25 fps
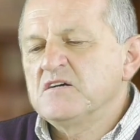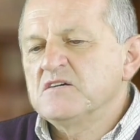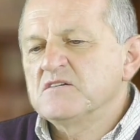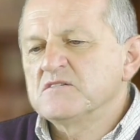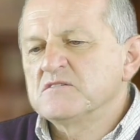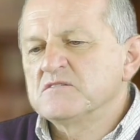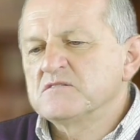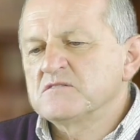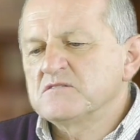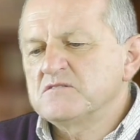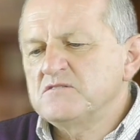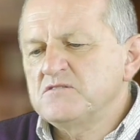
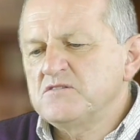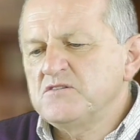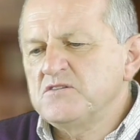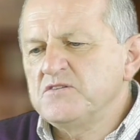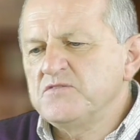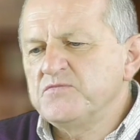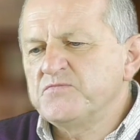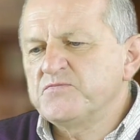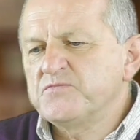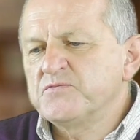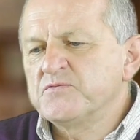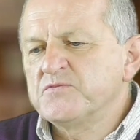E,
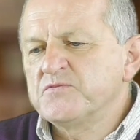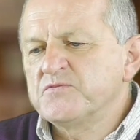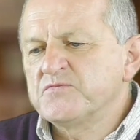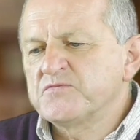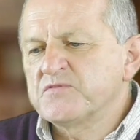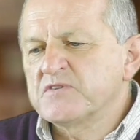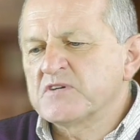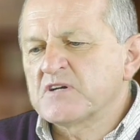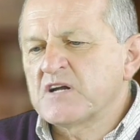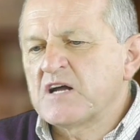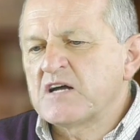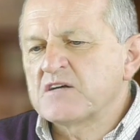I
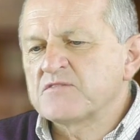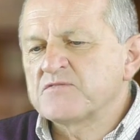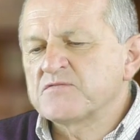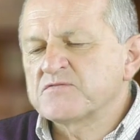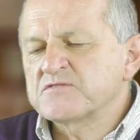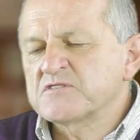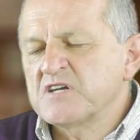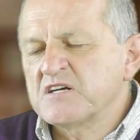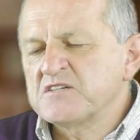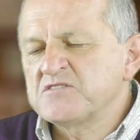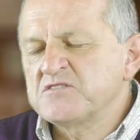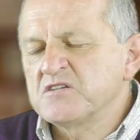w, w,
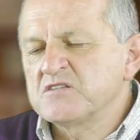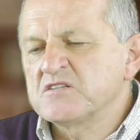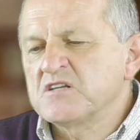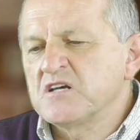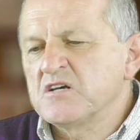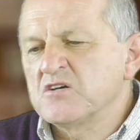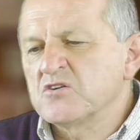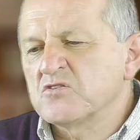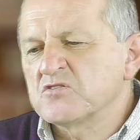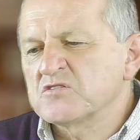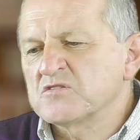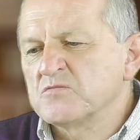czasie
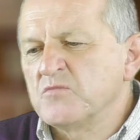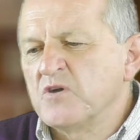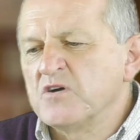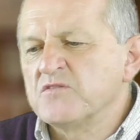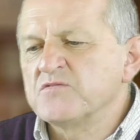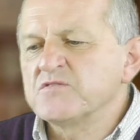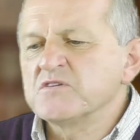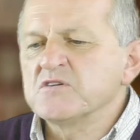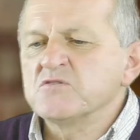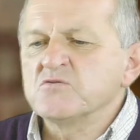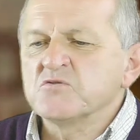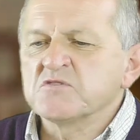tej
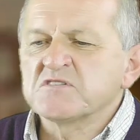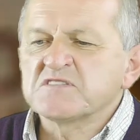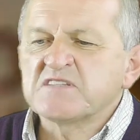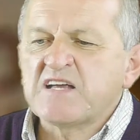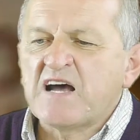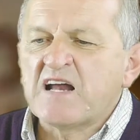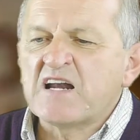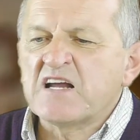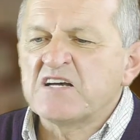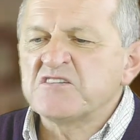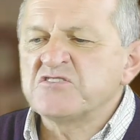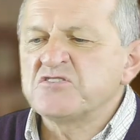rozmowy
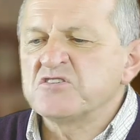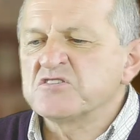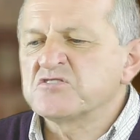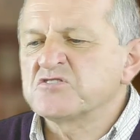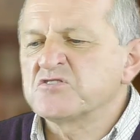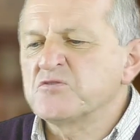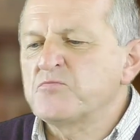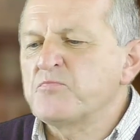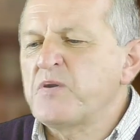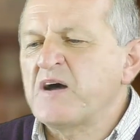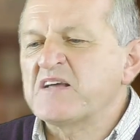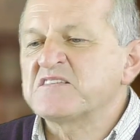ustala się,
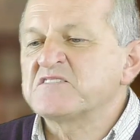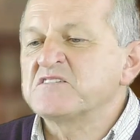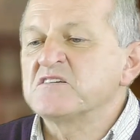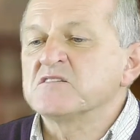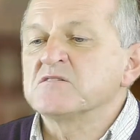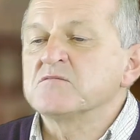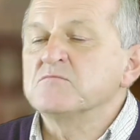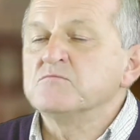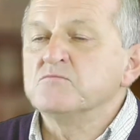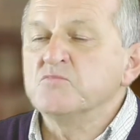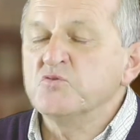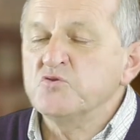czy
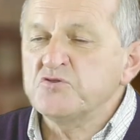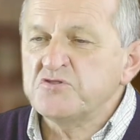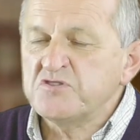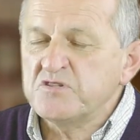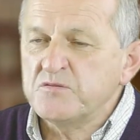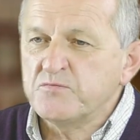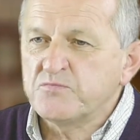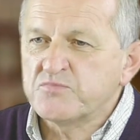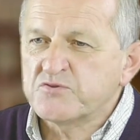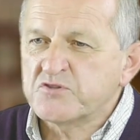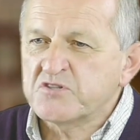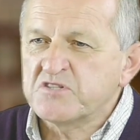pacjent musi
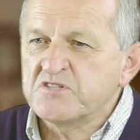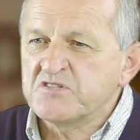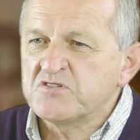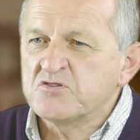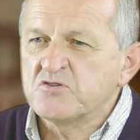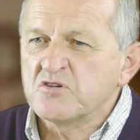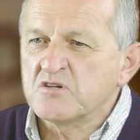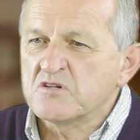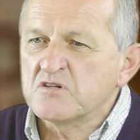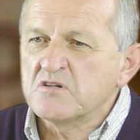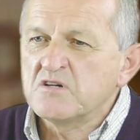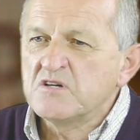przyjść
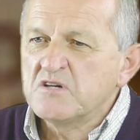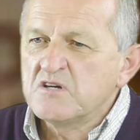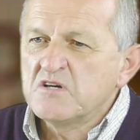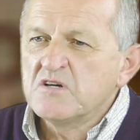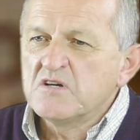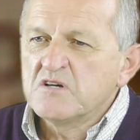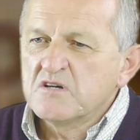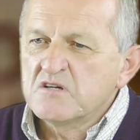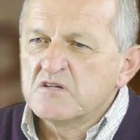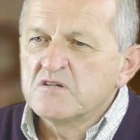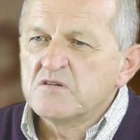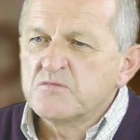do
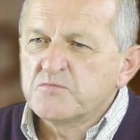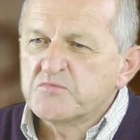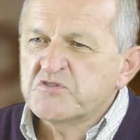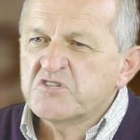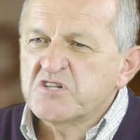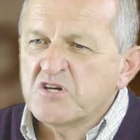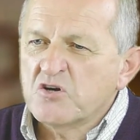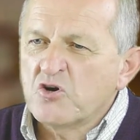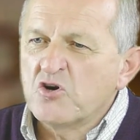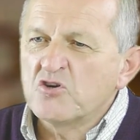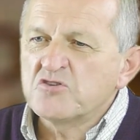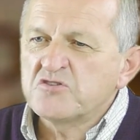e,
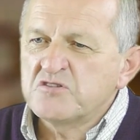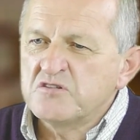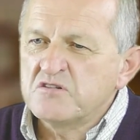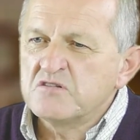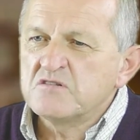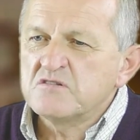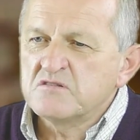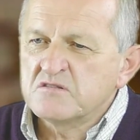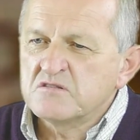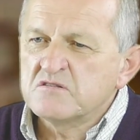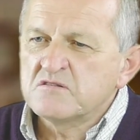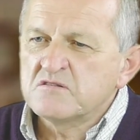
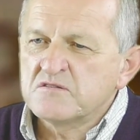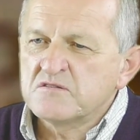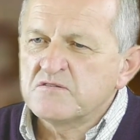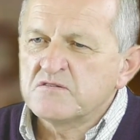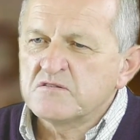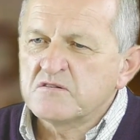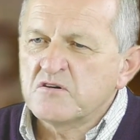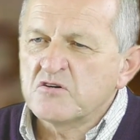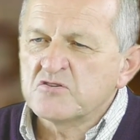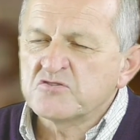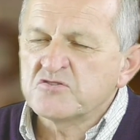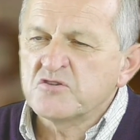przychodni
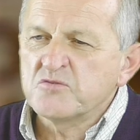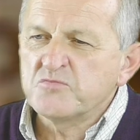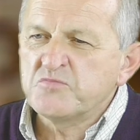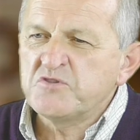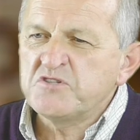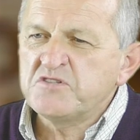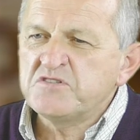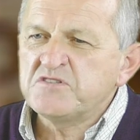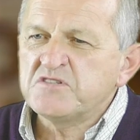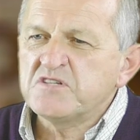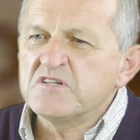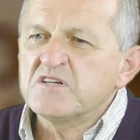
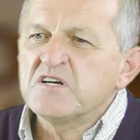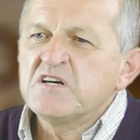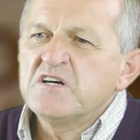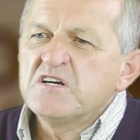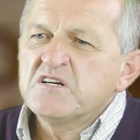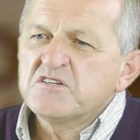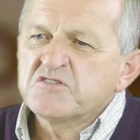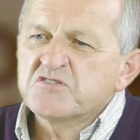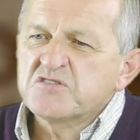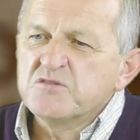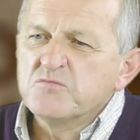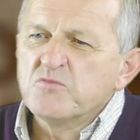osobiście,
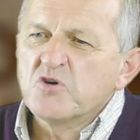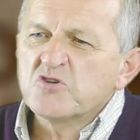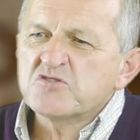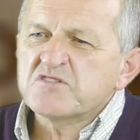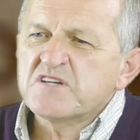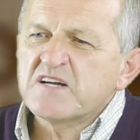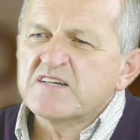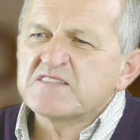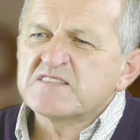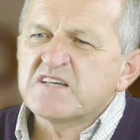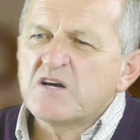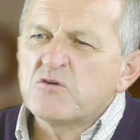czy
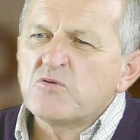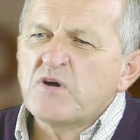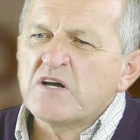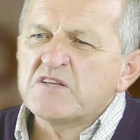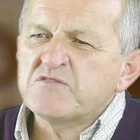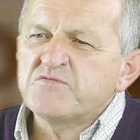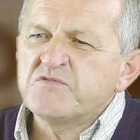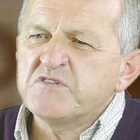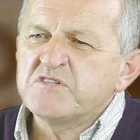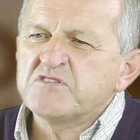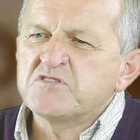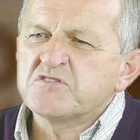można
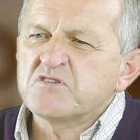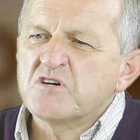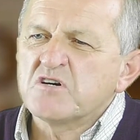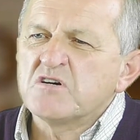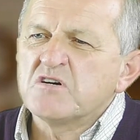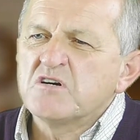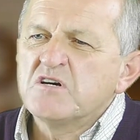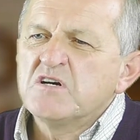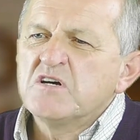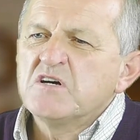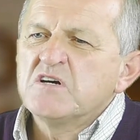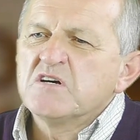załatwić
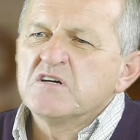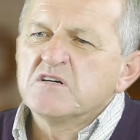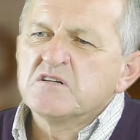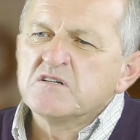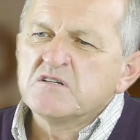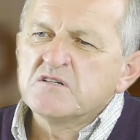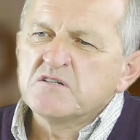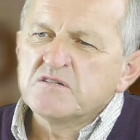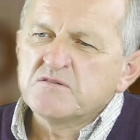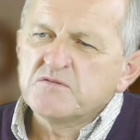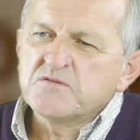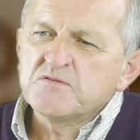to
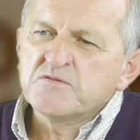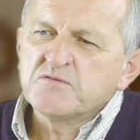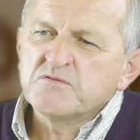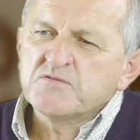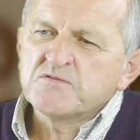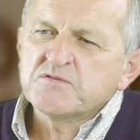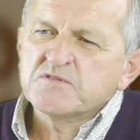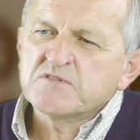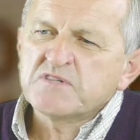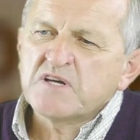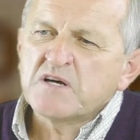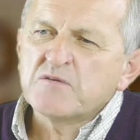
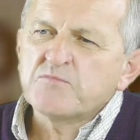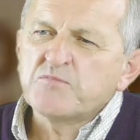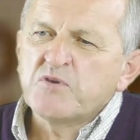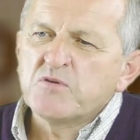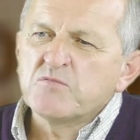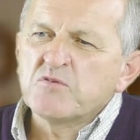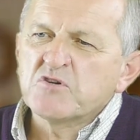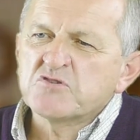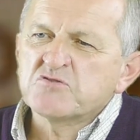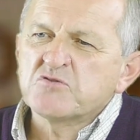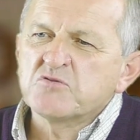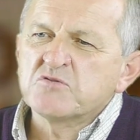za
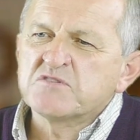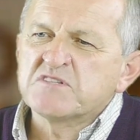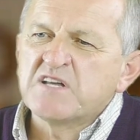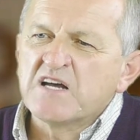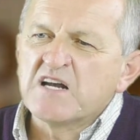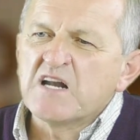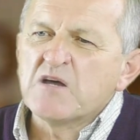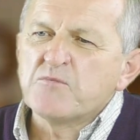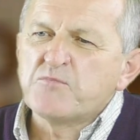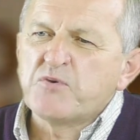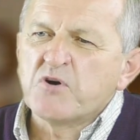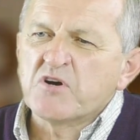pomocą Jeżeli
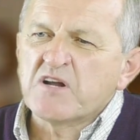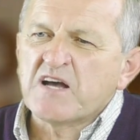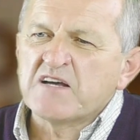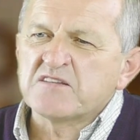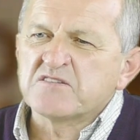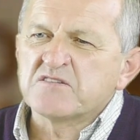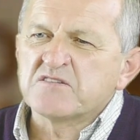teleporady. musi